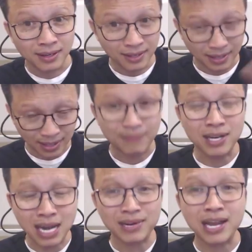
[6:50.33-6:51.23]
Để em thử
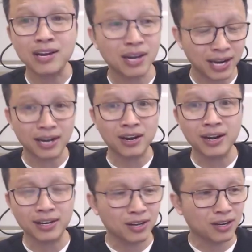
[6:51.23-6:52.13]
em nghĩ coi, hồi nãy em nói
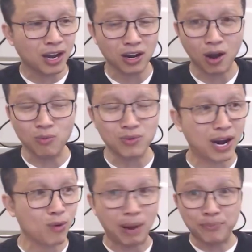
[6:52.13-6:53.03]
cái, cái ông đàn
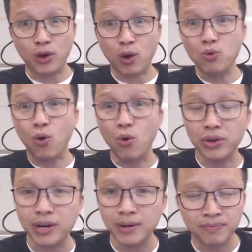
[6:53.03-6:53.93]
ông gặp nhỏ đó, ông cuồng
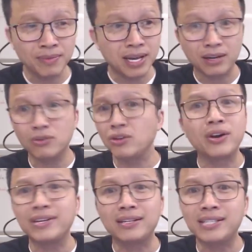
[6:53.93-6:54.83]
nhỏ đó. Bây giờ là con nhỏ nó
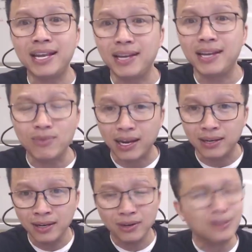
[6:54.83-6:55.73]
chẳng xây gì ổng cả,
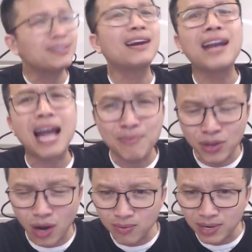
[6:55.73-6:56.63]
nó chẳng làm gì
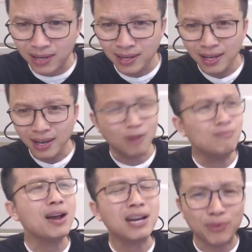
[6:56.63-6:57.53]
cho ổng cả. Ổng
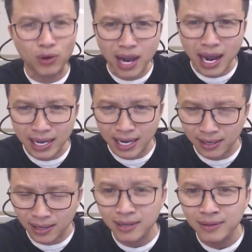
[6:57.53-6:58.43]
mới gặp nó có hai ngày
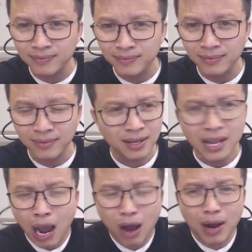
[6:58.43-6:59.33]
thôi,
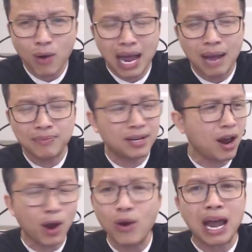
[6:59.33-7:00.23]
ổng đâu làm gì, nó
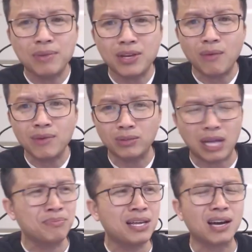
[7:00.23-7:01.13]
đâu làm gì cho ổng
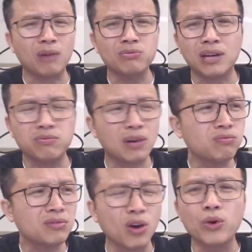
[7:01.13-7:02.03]
Thậm chí ổng ổng
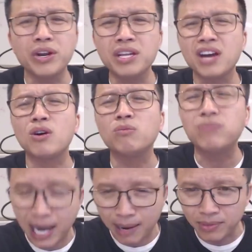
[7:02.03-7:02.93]
ổng dụ nó đi chơi nó không
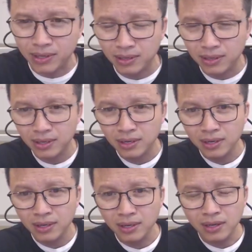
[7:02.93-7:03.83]
thèm nữa.
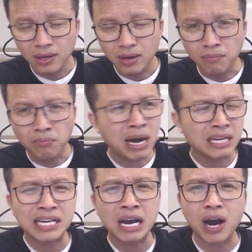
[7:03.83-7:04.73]
Mà
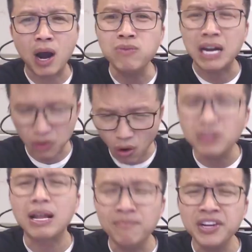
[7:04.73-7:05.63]
sao ổng lại có
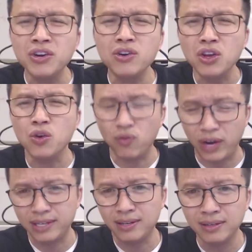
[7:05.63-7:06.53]
tâm với nó nhiều
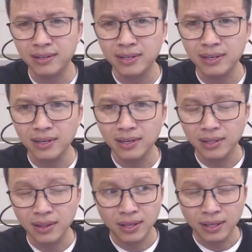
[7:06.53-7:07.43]
vậy?
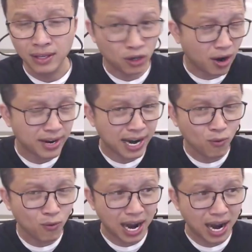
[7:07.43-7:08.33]
Thì rõ ràng
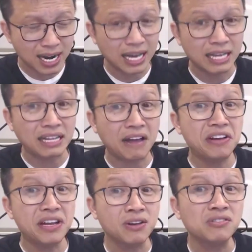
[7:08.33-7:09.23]
không phải là tại
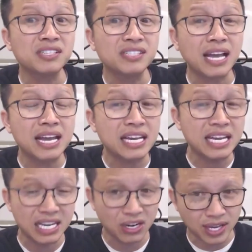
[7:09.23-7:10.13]
vì nó xây cái
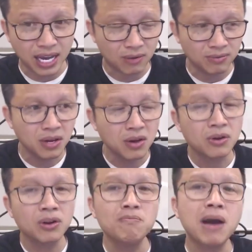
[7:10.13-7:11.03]
gì đó với ổng,
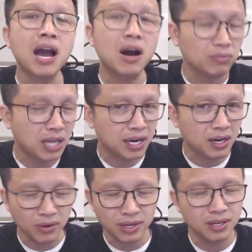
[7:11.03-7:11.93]
nó bắt ổng thay
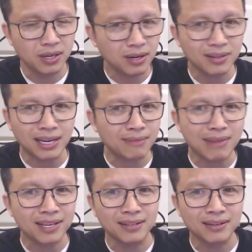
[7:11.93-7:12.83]
đổi cái gì đó, nó chẳng
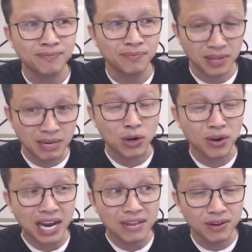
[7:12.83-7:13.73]
bắt gì. Nhưng mà con
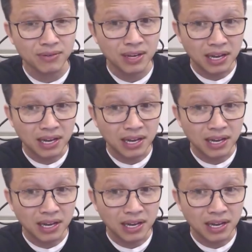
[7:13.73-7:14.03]
cái gì không?